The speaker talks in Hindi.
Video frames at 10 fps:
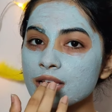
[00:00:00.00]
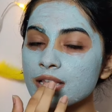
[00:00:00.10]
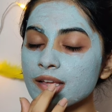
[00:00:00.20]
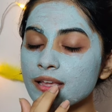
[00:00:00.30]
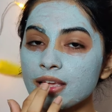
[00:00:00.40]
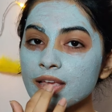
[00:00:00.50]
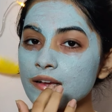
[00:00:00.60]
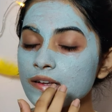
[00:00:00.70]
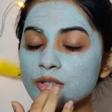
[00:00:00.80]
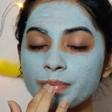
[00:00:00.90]
ताकि
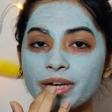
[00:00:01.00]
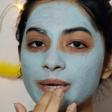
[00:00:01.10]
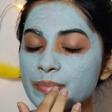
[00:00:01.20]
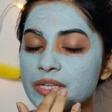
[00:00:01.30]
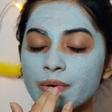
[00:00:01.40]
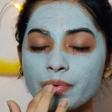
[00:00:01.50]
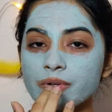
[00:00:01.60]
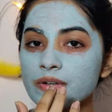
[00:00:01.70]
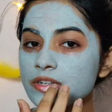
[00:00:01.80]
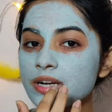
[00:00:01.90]
जो मेरे लिप्स हैं ना
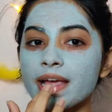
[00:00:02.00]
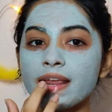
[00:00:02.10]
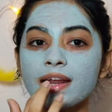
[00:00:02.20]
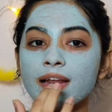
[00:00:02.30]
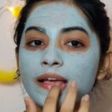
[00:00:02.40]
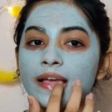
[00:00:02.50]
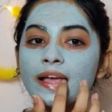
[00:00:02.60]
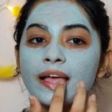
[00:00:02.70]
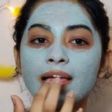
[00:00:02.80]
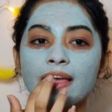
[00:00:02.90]
वो ड्राई ना लगे